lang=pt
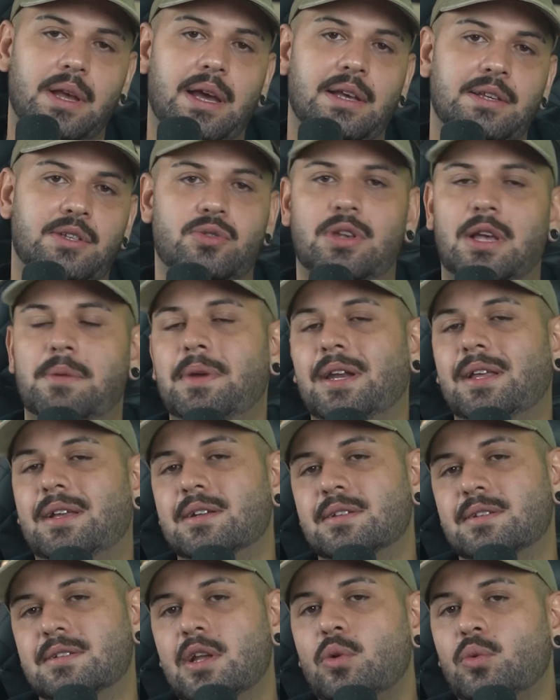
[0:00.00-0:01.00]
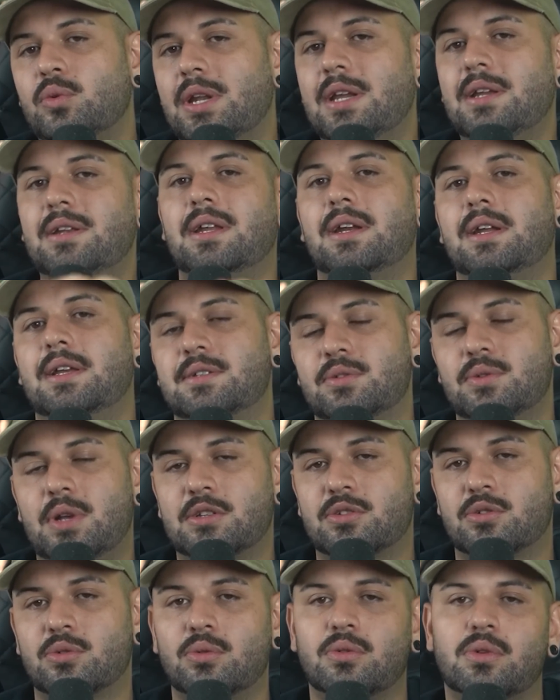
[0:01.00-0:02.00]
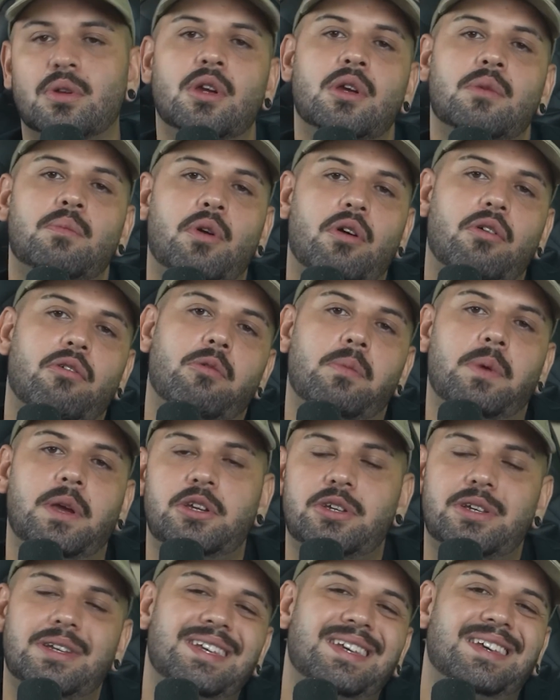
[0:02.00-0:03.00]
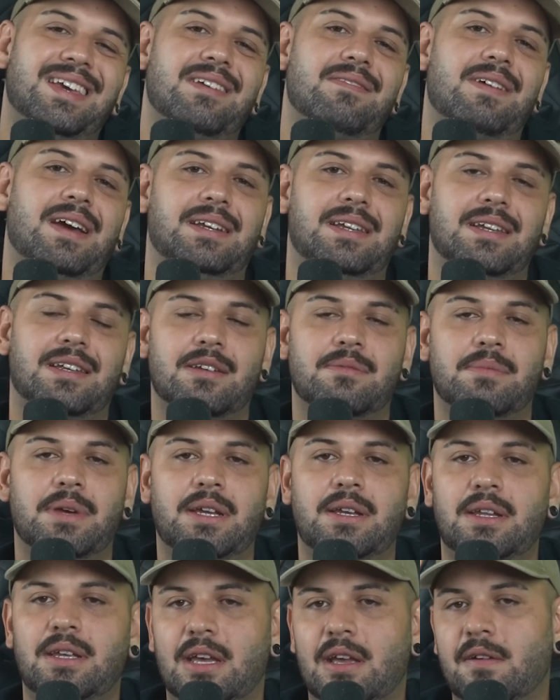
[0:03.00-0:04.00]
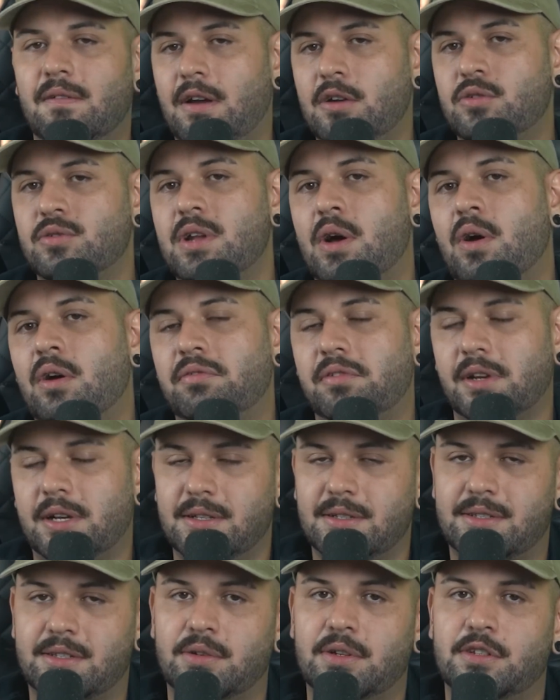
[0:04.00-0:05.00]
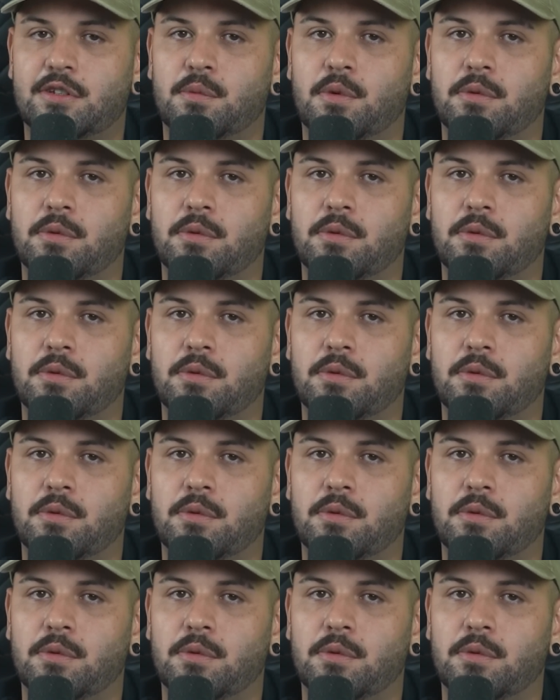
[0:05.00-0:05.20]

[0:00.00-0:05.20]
é, se os americanos não têm interesse no assunto, provavelmente ninguém vai ter também, ninguém vai ajudar o Afeganistão nesse